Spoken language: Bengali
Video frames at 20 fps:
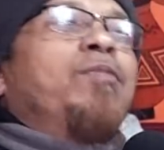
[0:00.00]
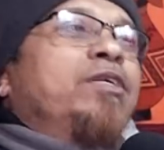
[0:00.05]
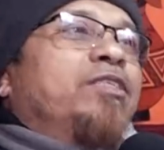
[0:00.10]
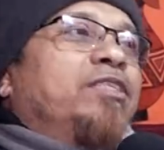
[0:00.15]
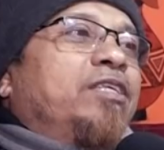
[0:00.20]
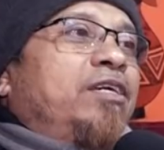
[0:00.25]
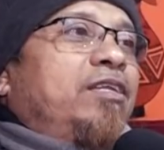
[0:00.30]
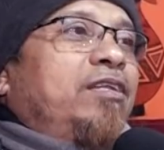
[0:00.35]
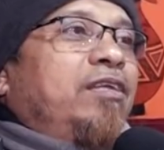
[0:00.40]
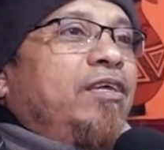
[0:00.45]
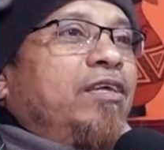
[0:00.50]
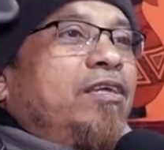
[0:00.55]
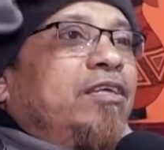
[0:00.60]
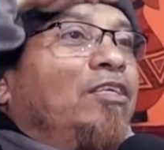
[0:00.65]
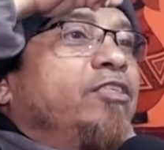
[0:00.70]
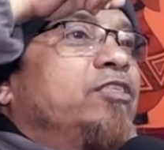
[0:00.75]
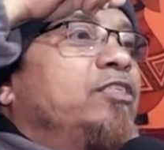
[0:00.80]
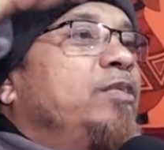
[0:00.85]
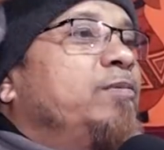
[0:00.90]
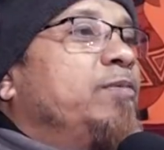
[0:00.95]
মাজার
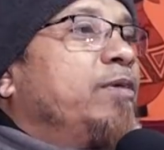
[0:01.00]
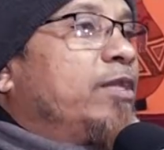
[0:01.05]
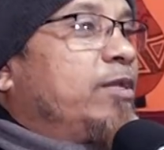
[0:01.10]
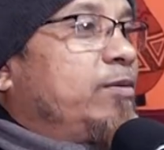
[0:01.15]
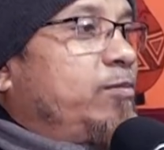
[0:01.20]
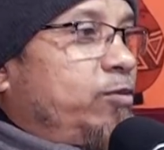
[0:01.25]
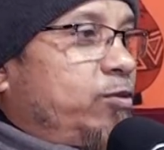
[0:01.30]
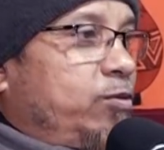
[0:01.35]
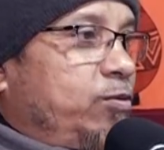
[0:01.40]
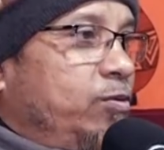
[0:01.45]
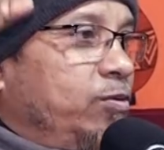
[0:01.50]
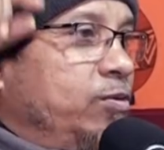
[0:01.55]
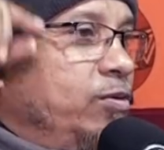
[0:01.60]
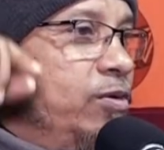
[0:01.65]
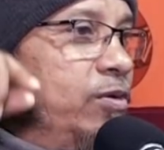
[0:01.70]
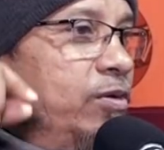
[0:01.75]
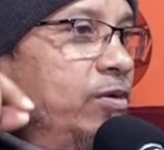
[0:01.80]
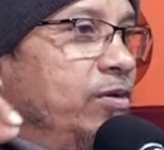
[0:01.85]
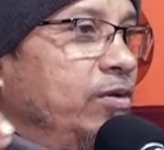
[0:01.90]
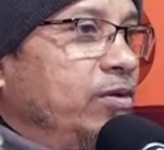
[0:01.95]
স্টিমারের মতো
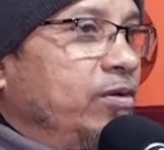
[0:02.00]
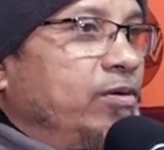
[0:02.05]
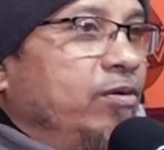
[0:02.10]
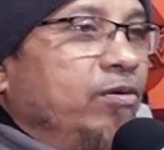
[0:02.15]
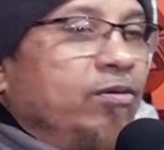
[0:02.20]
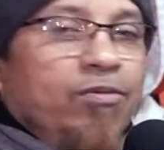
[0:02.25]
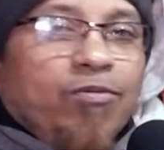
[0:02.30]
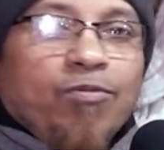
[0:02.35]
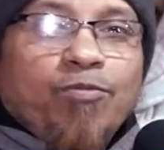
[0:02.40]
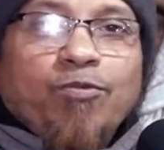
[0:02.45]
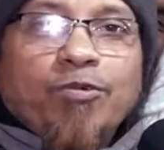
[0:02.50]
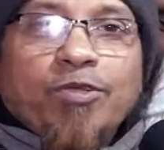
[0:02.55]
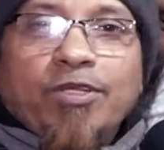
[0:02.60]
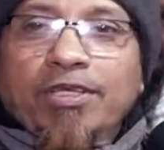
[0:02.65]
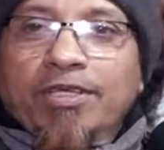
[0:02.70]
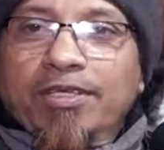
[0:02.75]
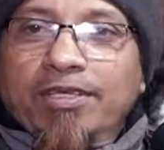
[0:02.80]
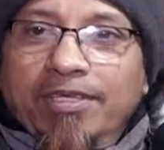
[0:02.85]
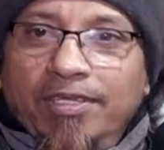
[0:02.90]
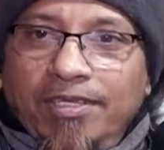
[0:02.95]

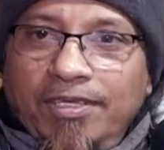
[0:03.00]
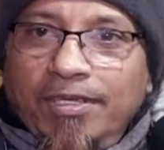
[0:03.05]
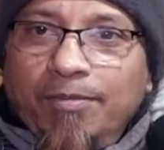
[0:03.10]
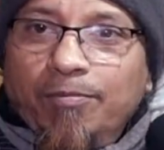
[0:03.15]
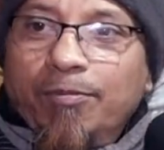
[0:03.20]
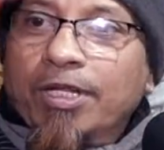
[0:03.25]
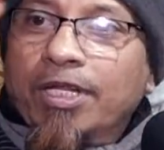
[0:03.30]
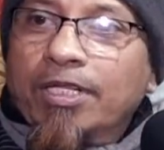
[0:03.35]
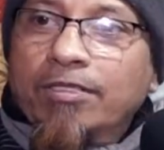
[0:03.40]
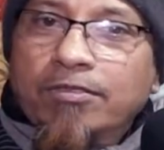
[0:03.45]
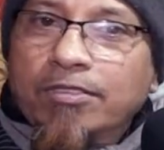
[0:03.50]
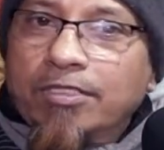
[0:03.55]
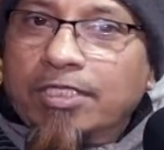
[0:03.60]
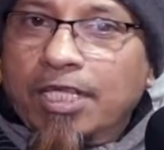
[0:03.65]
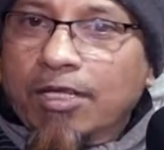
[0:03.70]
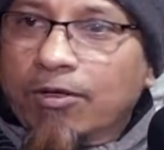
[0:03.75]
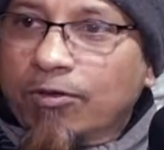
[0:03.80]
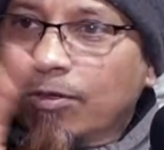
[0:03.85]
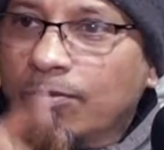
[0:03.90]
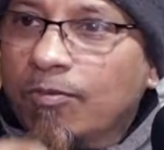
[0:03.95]
উপরে বানাতে সে
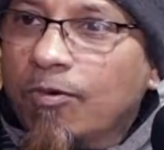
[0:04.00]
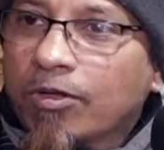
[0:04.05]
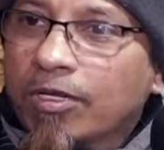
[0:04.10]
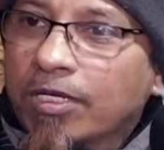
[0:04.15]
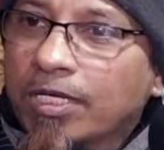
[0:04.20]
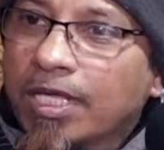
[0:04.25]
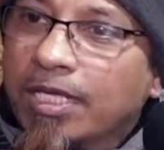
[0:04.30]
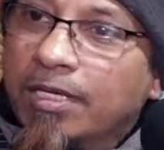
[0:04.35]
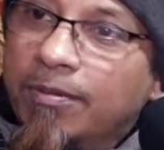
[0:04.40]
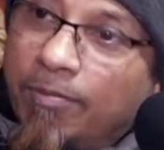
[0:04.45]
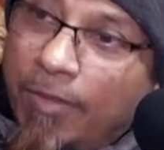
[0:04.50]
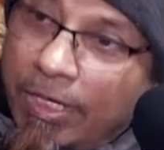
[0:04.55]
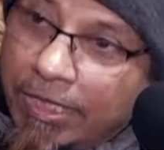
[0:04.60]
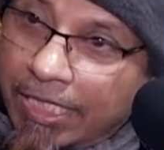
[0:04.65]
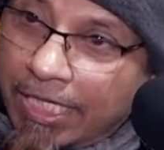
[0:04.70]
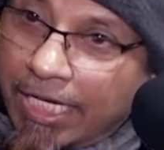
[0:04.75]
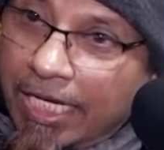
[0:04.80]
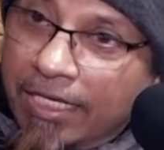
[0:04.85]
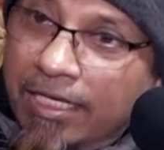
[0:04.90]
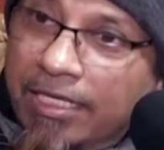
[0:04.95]
এখনো মরে নাই
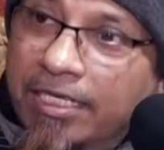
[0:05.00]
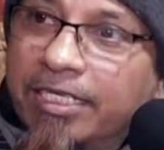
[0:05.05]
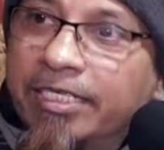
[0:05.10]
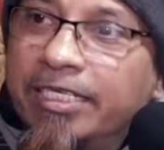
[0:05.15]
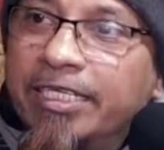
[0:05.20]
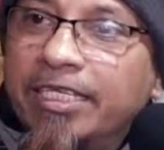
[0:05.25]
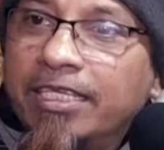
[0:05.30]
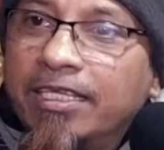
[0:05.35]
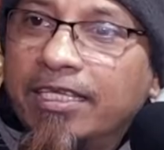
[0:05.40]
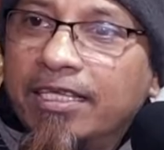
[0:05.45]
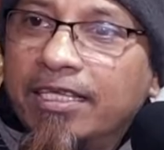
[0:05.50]
মাজার আগে রেডি